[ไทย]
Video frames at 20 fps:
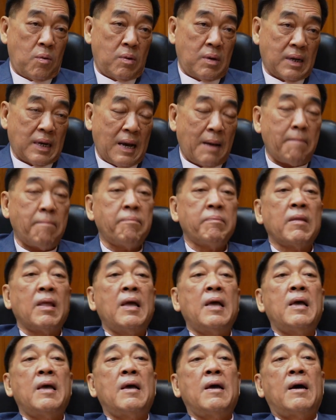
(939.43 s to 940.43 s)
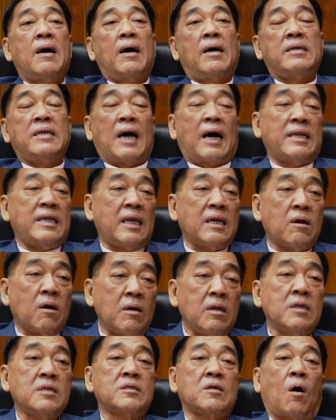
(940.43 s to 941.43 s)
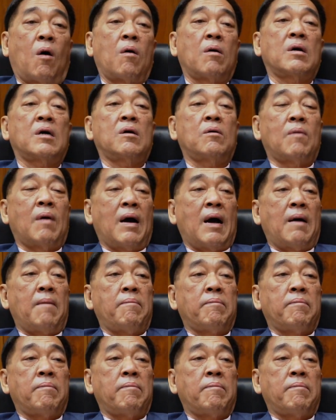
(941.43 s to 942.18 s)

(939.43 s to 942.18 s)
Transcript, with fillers: นะครับอย่างเน้นข้อที่ 2 คือว่า